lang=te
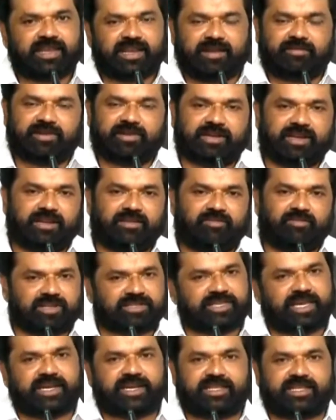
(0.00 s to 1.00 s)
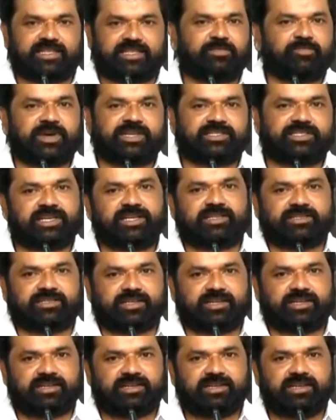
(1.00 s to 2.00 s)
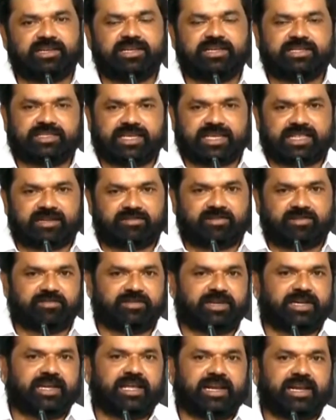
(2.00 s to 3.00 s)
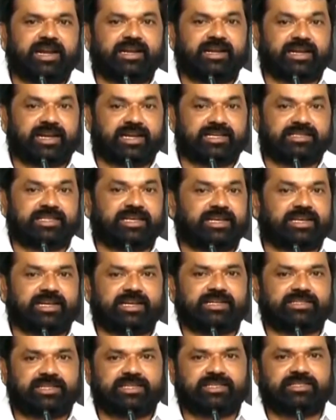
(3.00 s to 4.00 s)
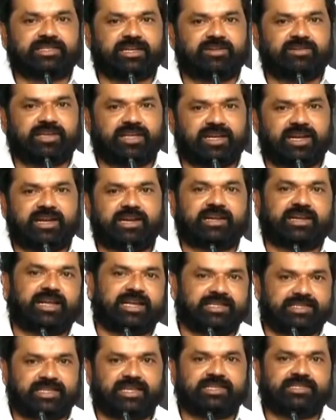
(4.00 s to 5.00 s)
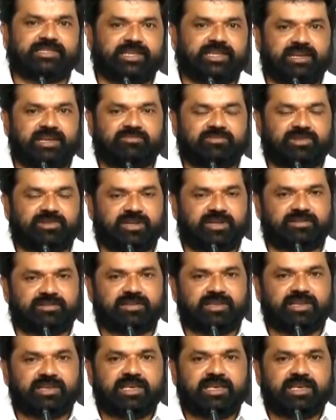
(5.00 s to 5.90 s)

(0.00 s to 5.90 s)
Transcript: కాబట్టి ఒకసారి అదంతా పరిశీలించండి చంద్రబాబు నాయుడు ఎలాంటి రాజధాని ఇక్కడ చేశాడు ఎలాంటి రాజధాని చేయాలనుకున్నాడు